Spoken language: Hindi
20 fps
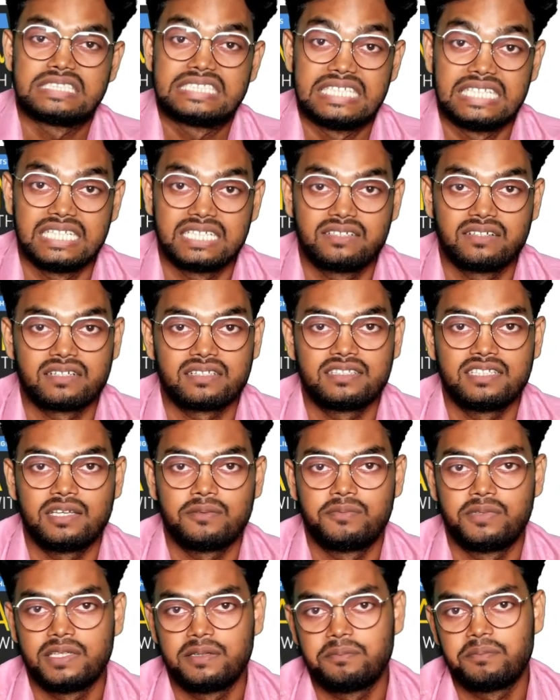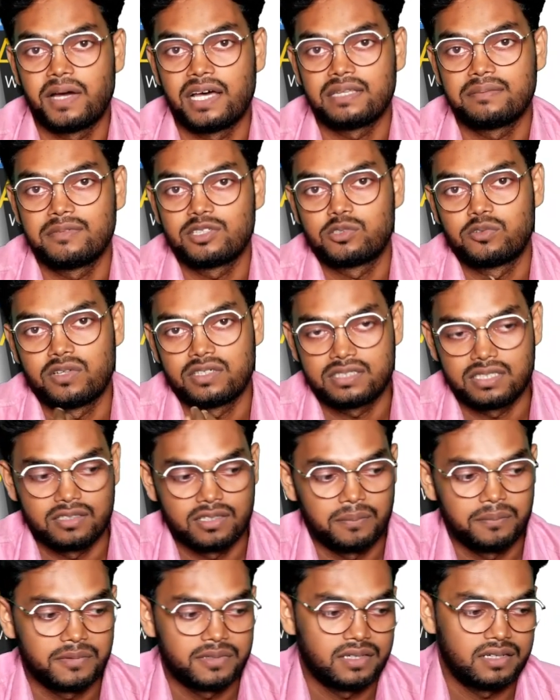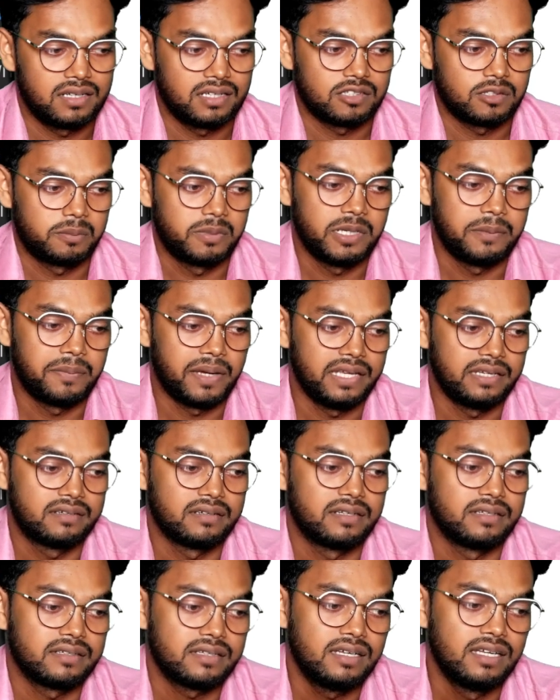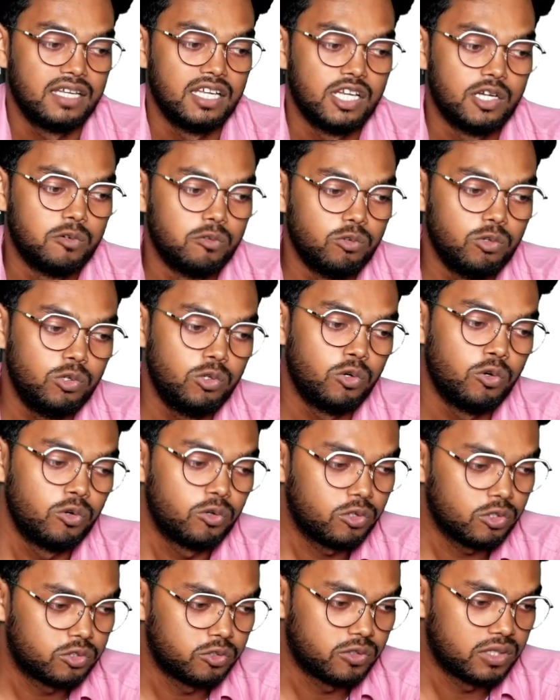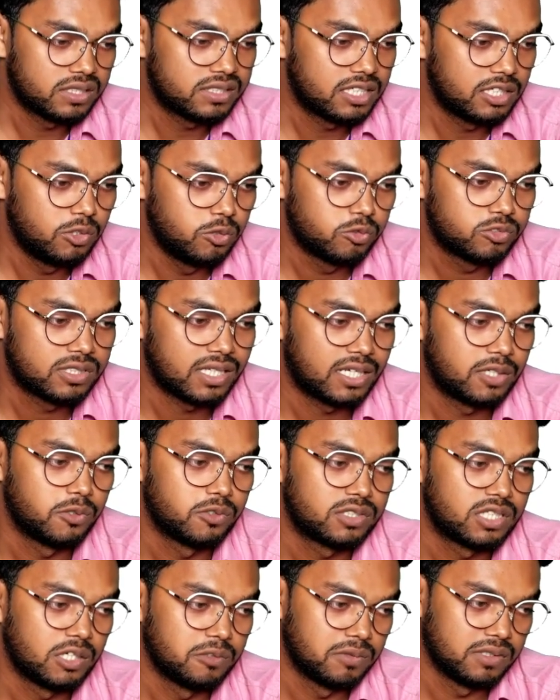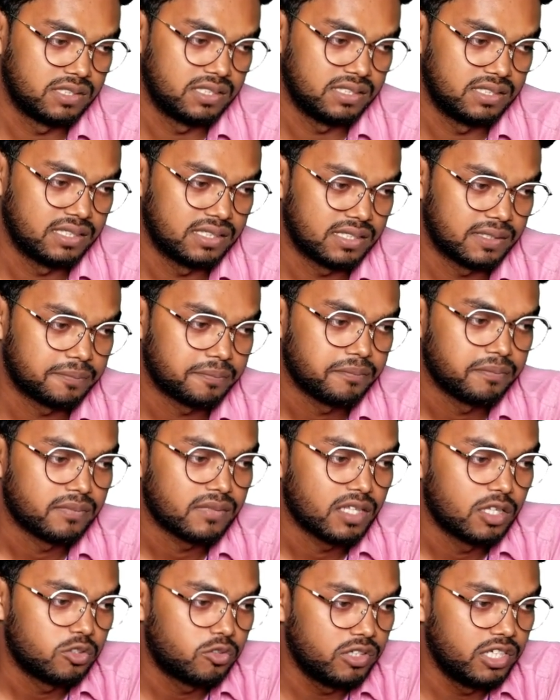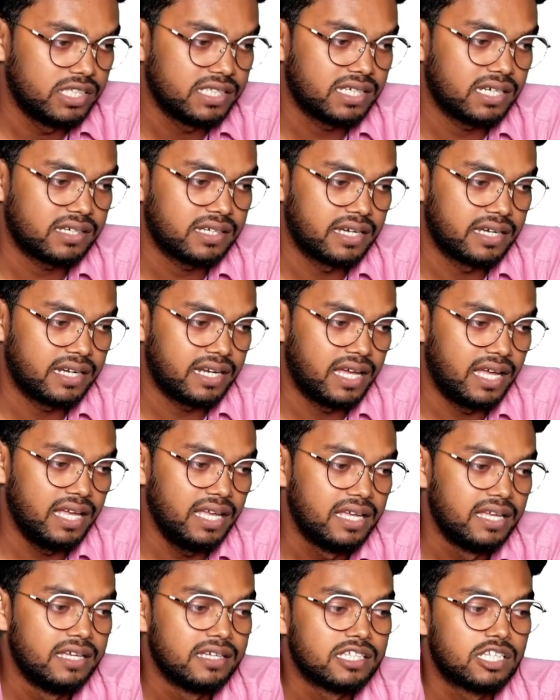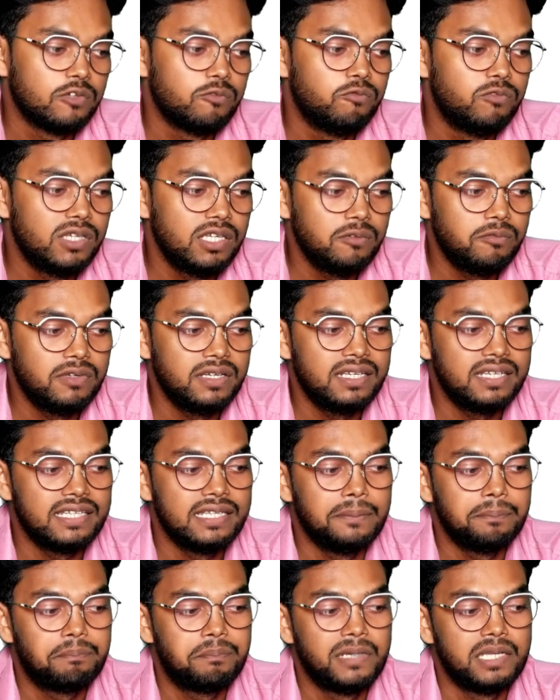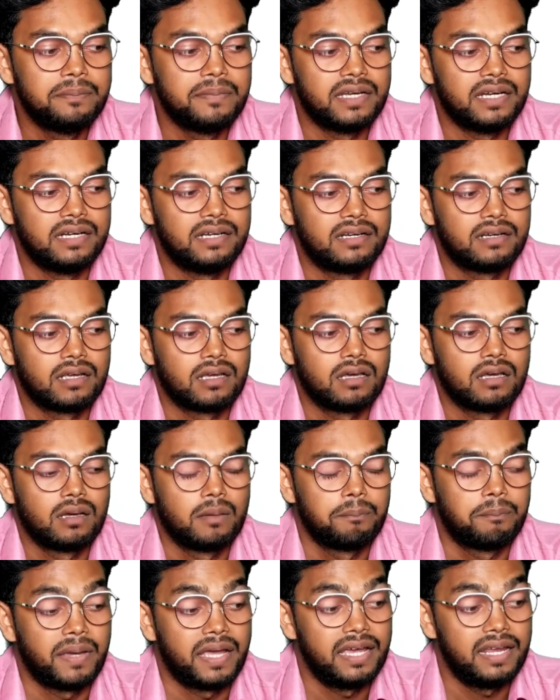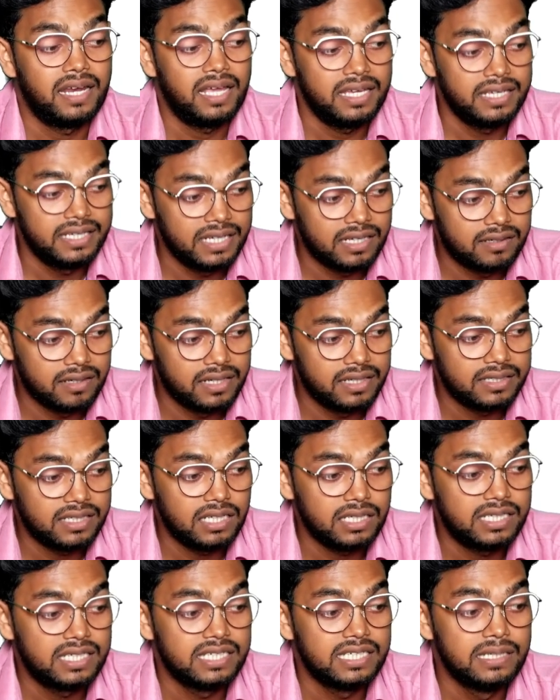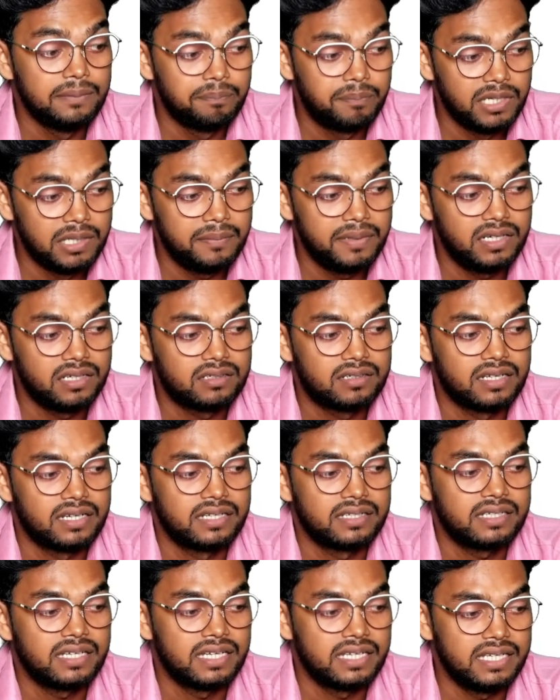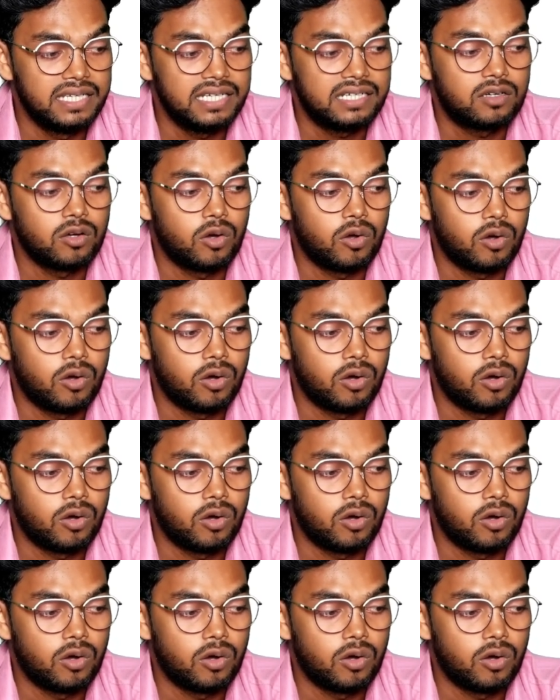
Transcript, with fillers: सेल कर दिए फिर बाद में थोड़ा सा डंप करेगा तो फिर बाई करेंगे उन लोगों को थोड़ा सा नुकसान होता हुआ दिखेगा तो इनका कहना है कि वी विल इम्प्लीमेंट पहला ये करेंगे कि इम्प्लीमेंट करेंगे एक